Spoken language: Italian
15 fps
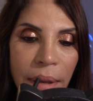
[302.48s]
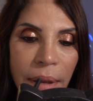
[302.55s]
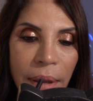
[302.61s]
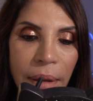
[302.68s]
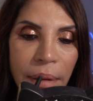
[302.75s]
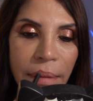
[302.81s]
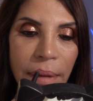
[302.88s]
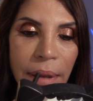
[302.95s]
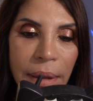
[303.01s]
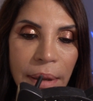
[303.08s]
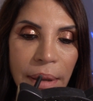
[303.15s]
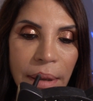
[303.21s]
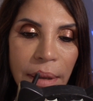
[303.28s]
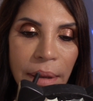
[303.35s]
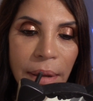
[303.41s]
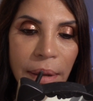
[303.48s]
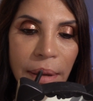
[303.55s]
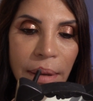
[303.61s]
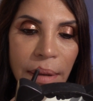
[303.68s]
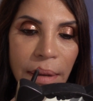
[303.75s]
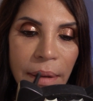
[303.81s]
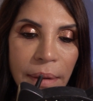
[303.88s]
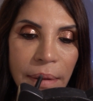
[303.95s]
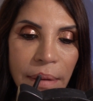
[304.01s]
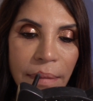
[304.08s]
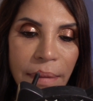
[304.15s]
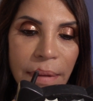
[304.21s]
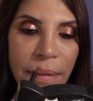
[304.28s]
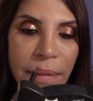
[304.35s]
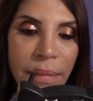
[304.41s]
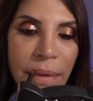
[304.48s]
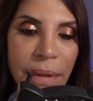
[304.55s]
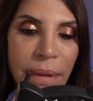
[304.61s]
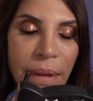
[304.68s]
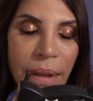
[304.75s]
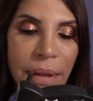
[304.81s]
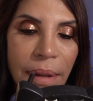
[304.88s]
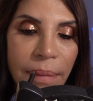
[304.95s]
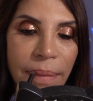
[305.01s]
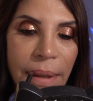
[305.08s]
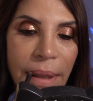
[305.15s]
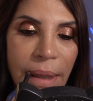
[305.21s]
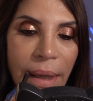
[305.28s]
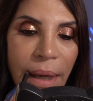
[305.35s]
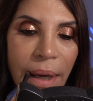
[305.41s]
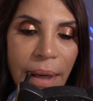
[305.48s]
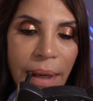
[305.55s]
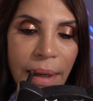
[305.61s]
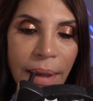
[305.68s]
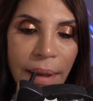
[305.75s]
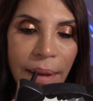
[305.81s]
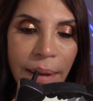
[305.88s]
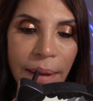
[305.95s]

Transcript: e quindi eh, si va subito ad applicarla